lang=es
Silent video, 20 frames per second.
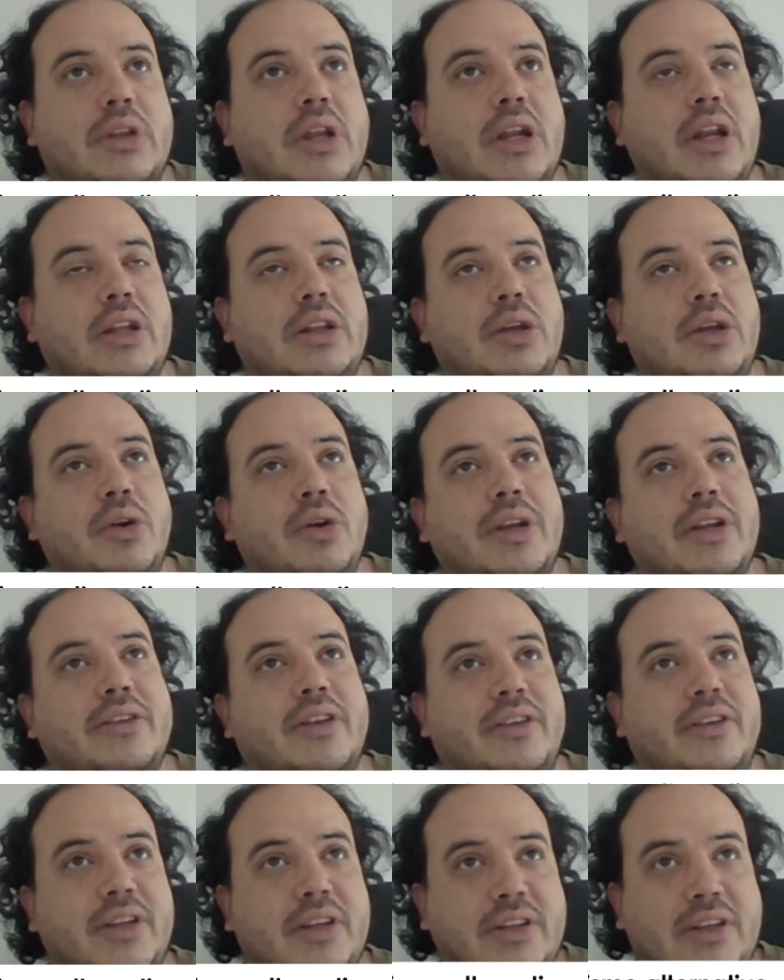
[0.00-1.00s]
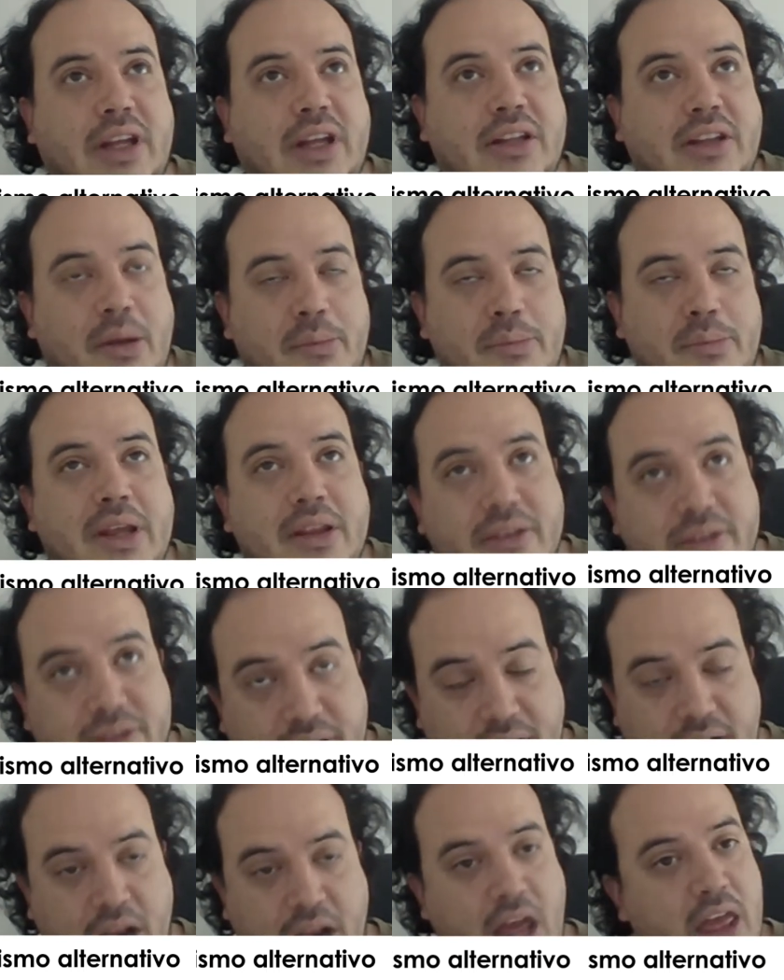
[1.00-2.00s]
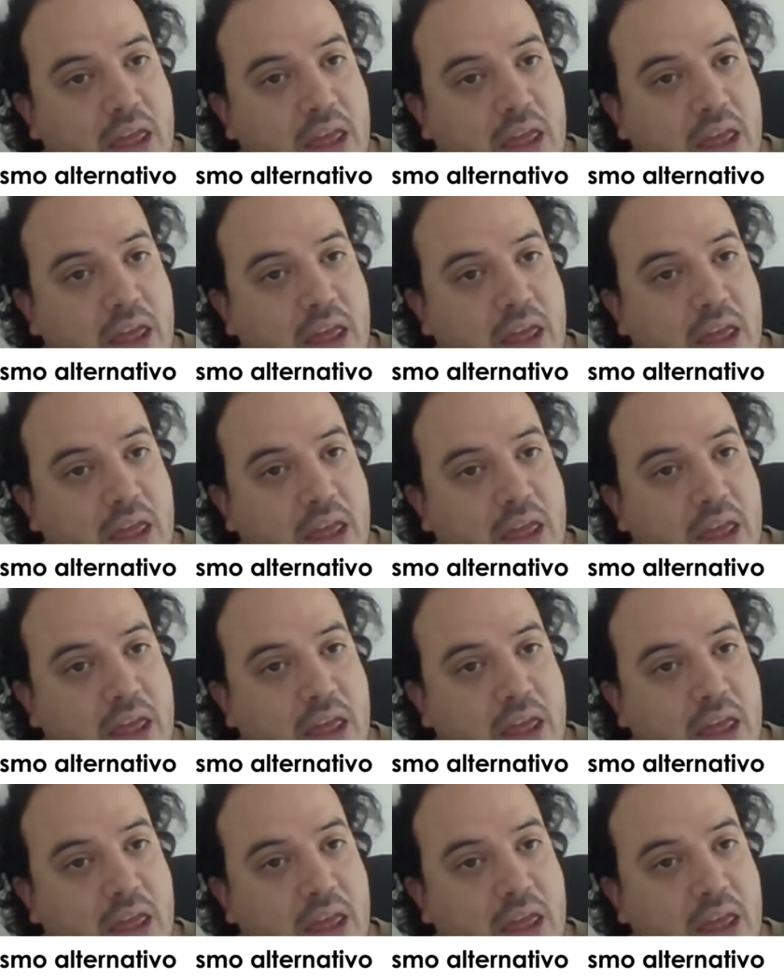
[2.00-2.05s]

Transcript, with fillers: alternativo necesita también ser,